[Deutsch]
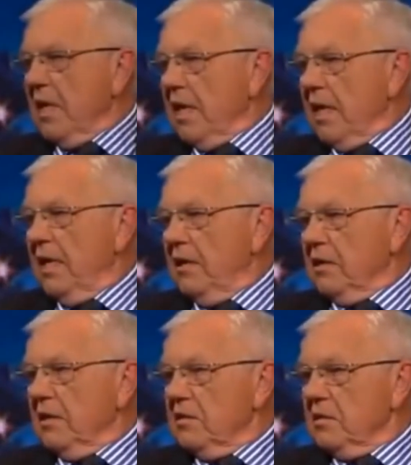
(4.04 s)

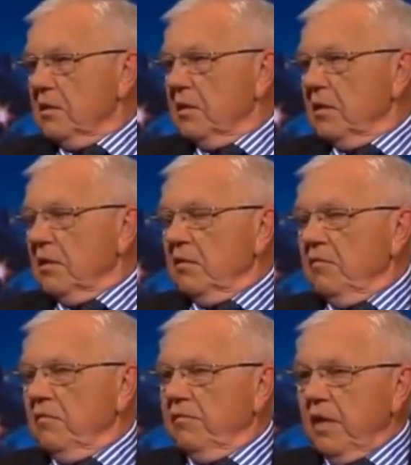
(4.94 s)
Ereignis
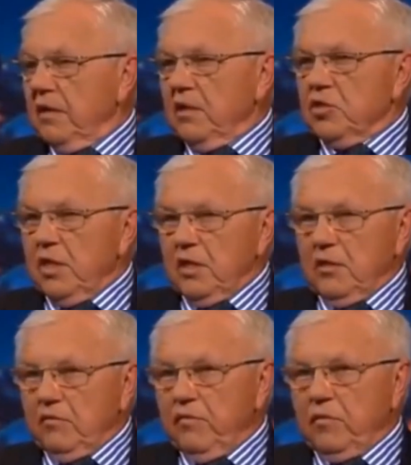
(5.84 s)
hat ja
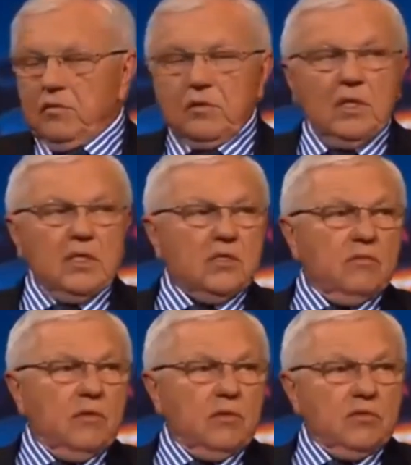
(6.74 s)
stattgefunden
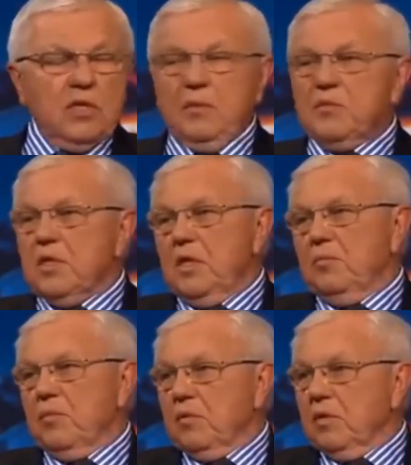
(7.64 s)
letzte Woche zu einem
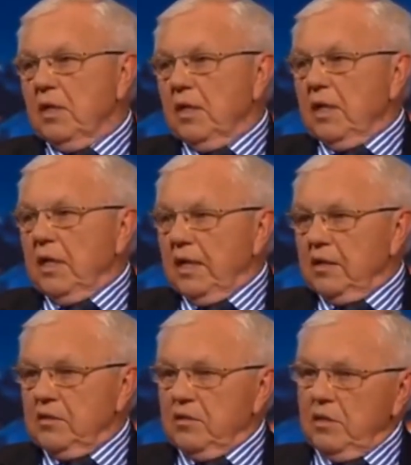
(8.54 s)
Zeitpunkt,
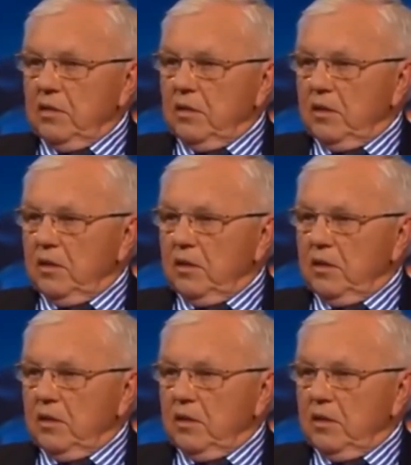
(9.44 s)
als die